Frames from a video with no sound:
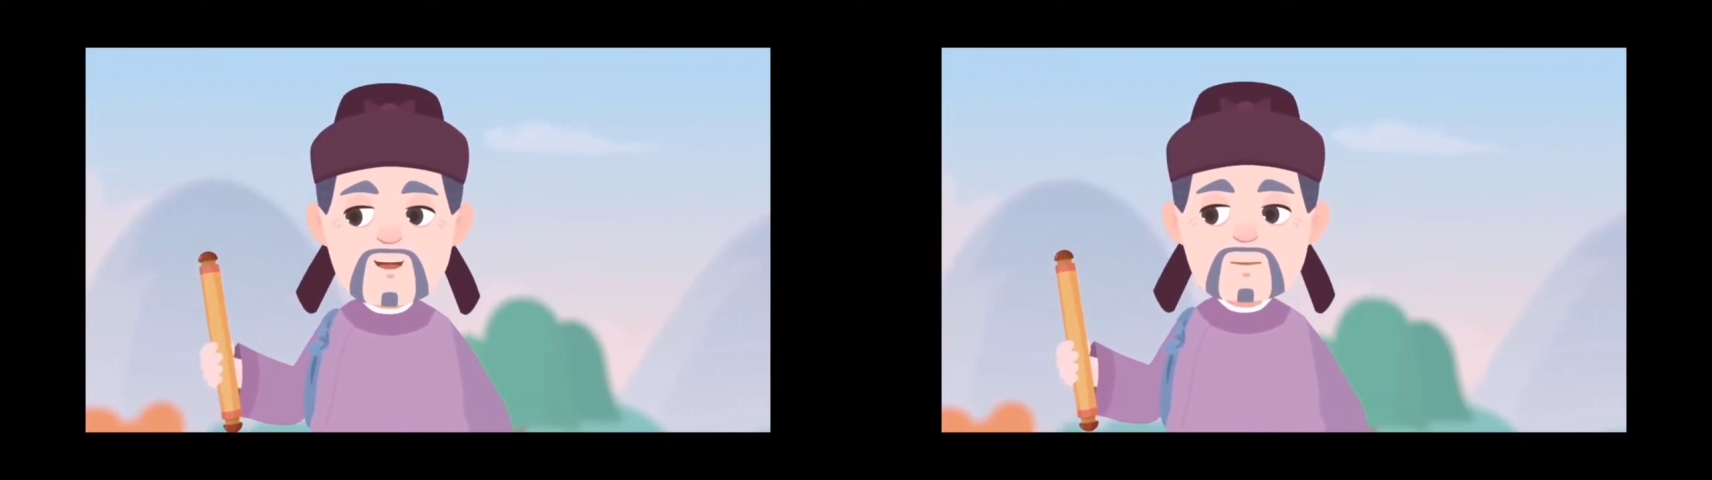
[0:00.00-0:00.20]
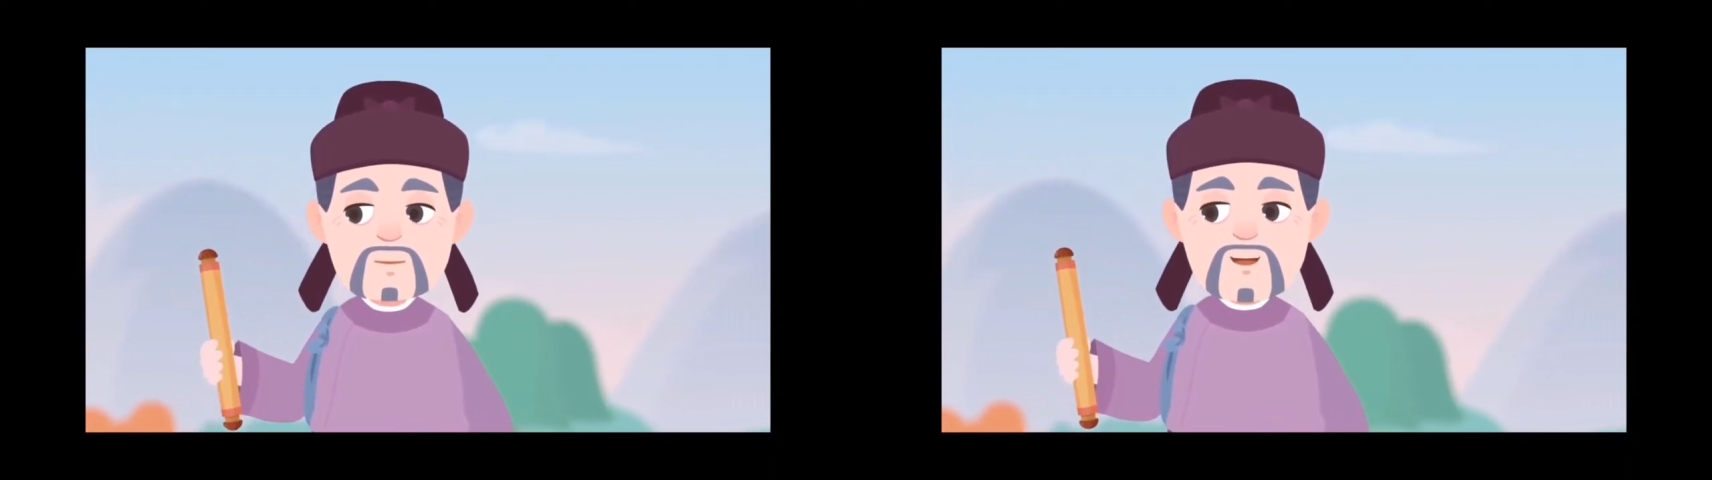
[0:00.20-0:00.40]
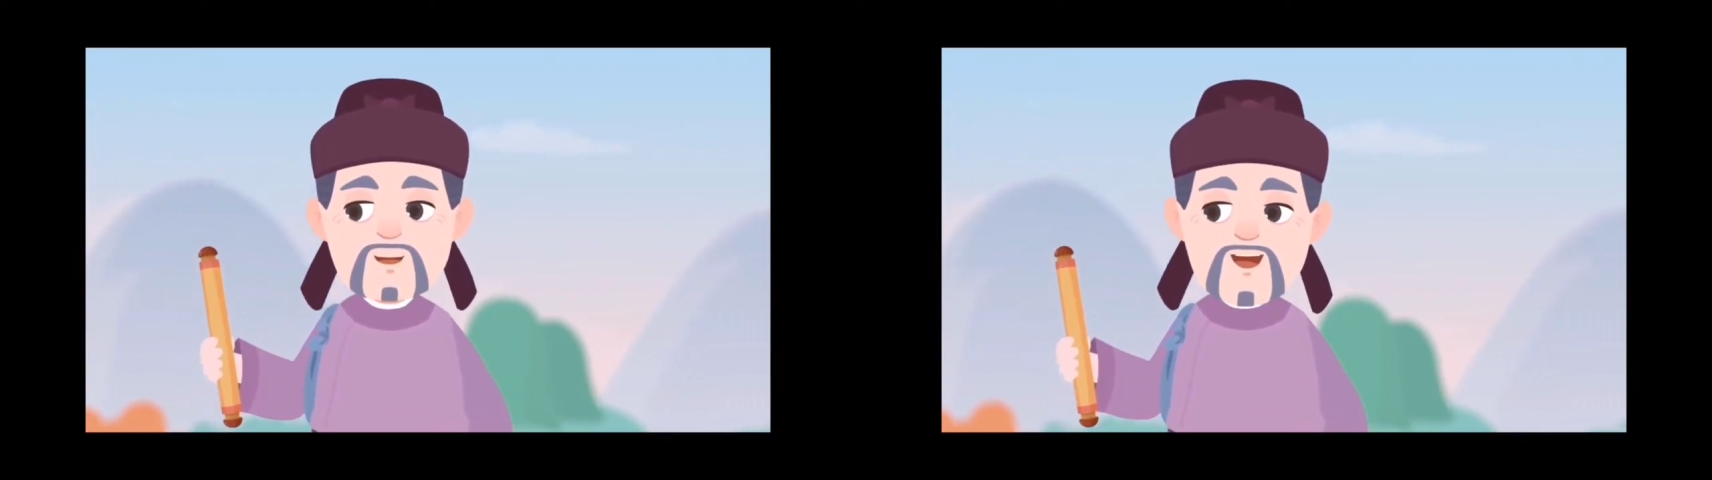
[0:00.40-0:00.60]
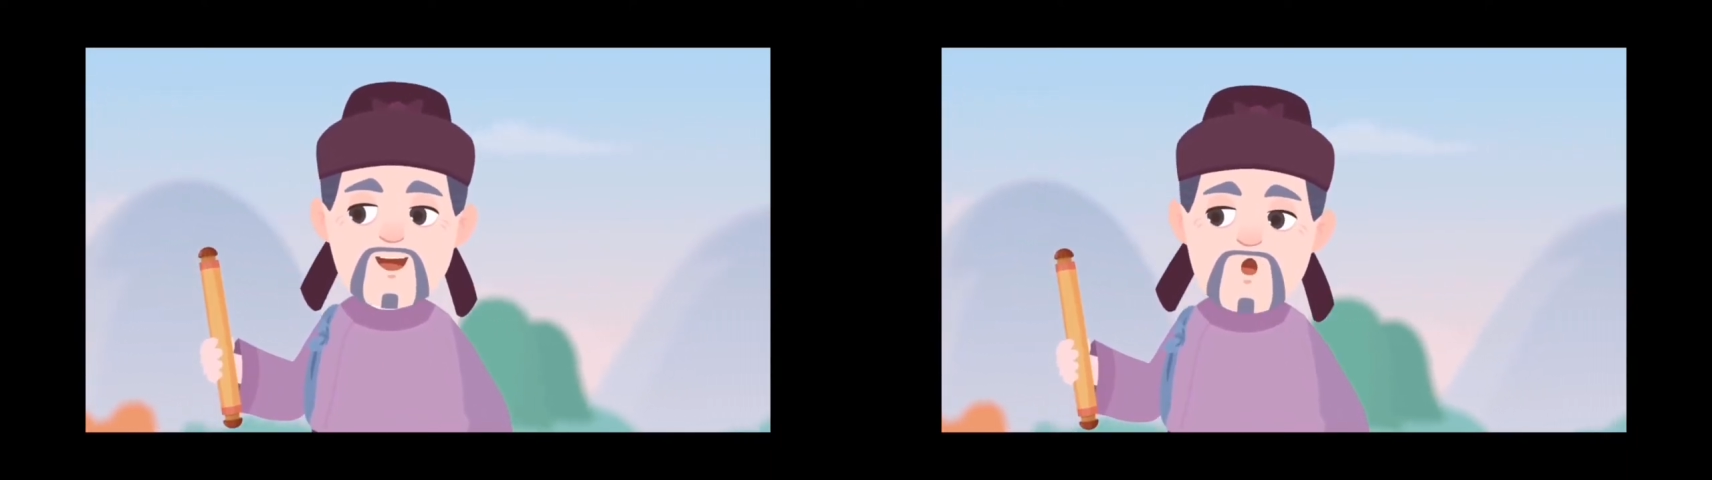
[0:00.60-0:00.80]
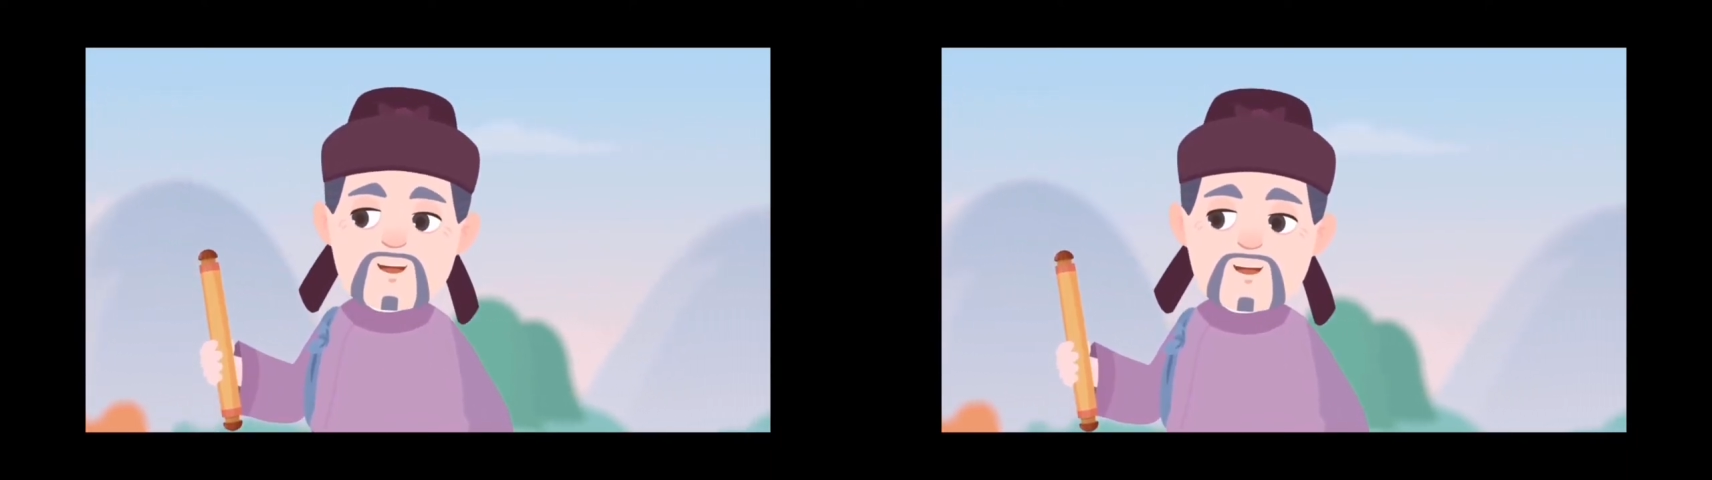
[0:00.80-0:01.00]
下来
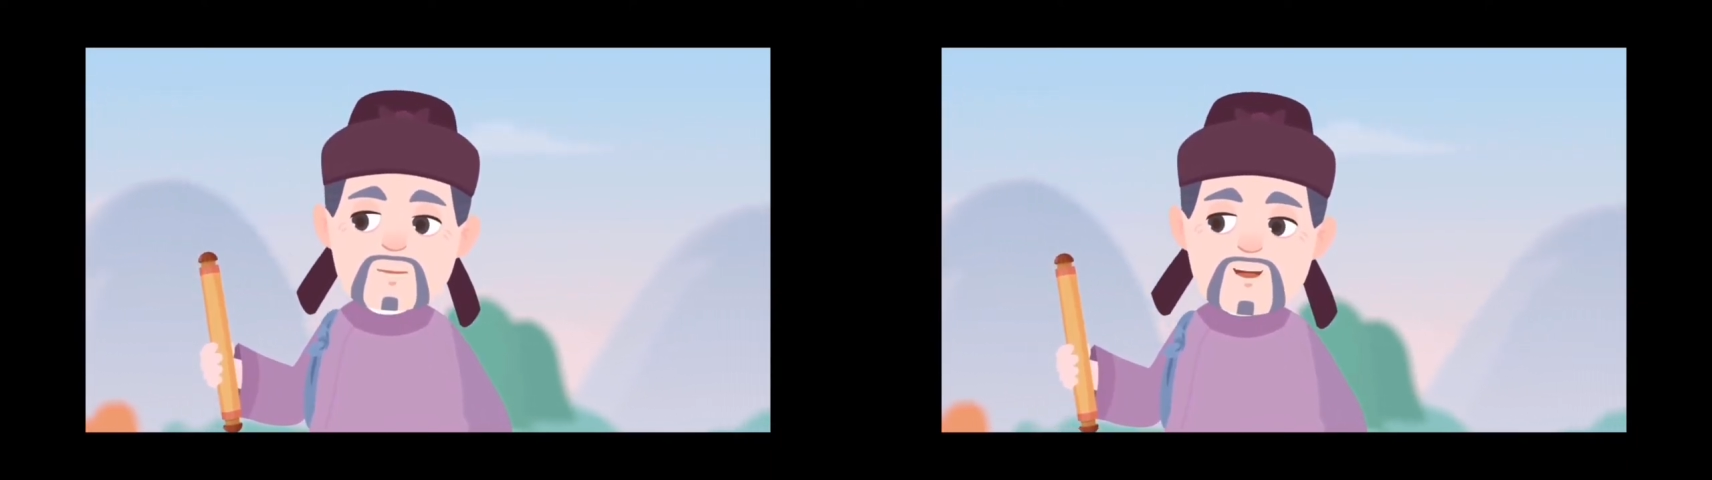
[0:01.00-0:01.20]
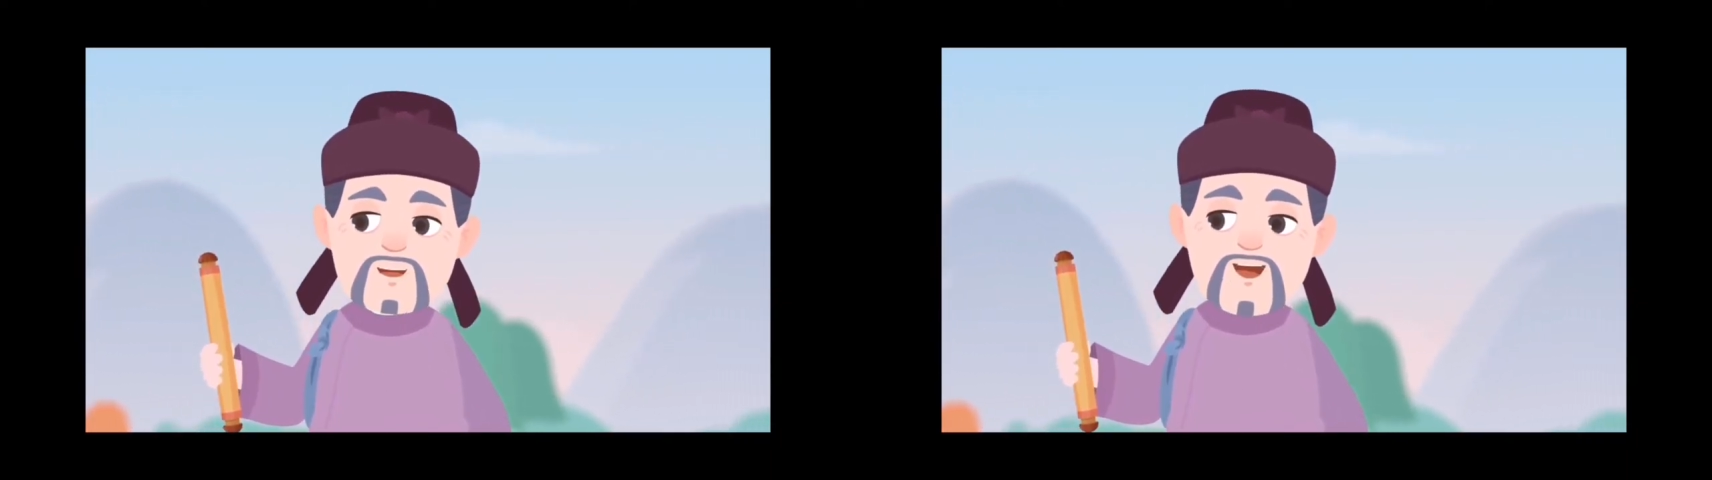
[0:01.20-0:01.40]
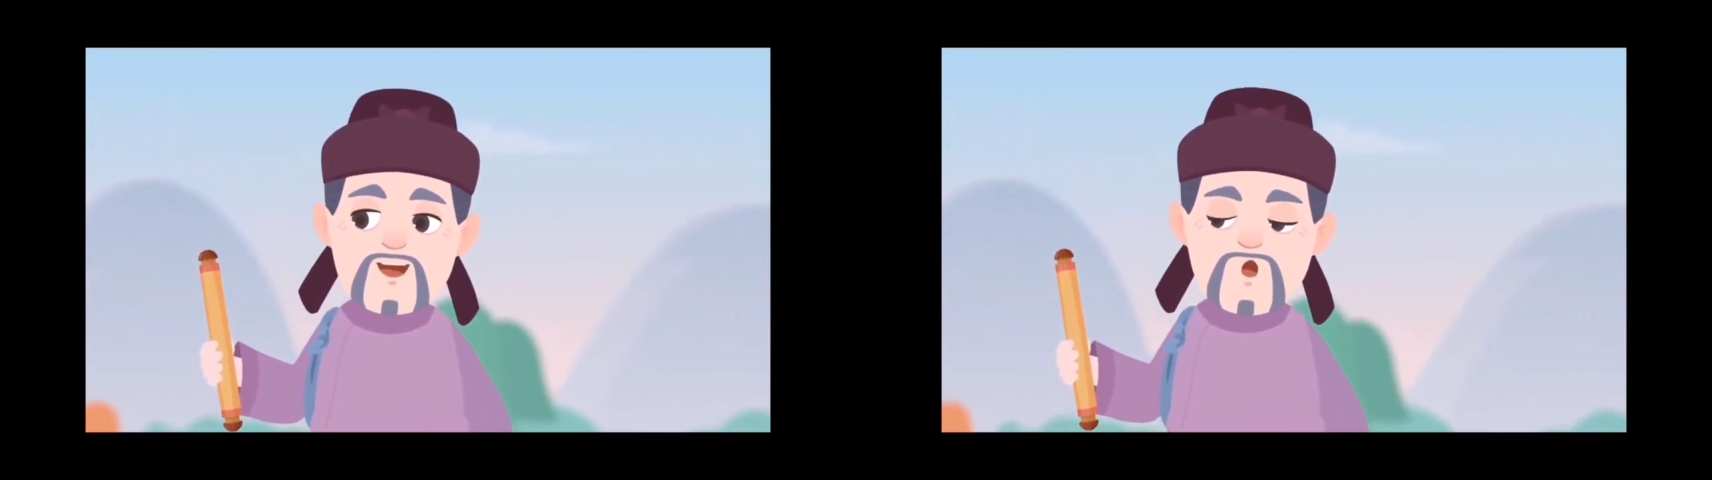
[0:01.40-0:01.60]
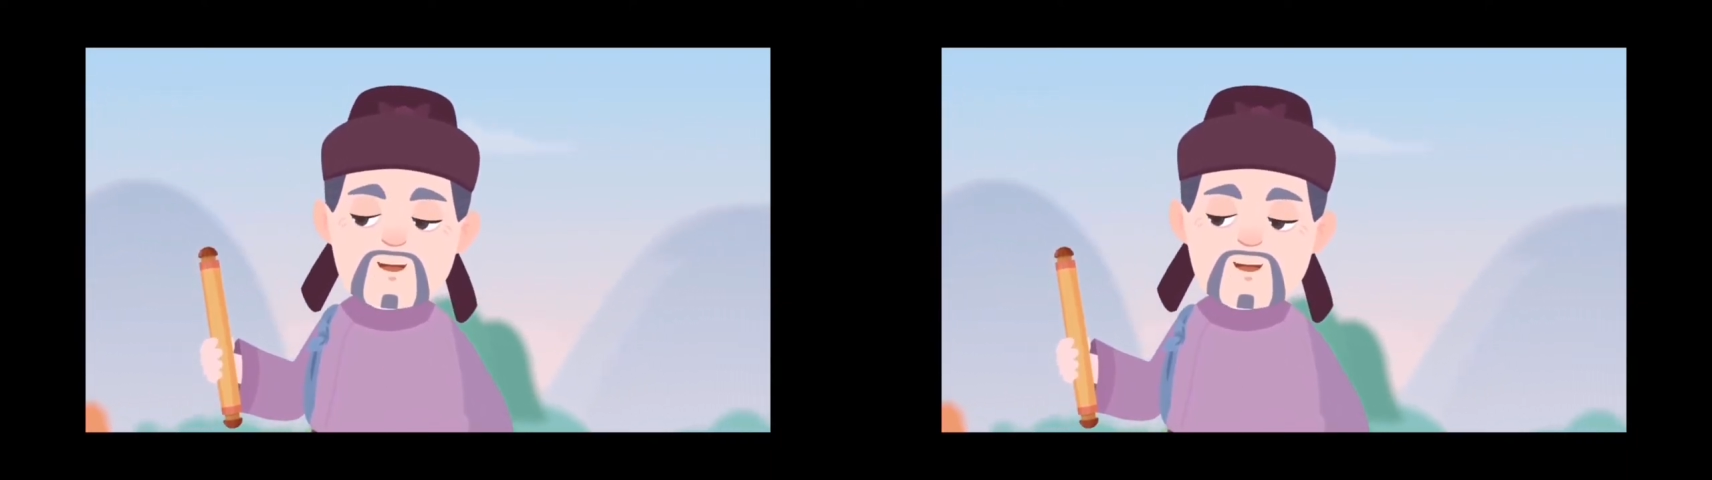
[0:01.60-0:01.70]
送给他，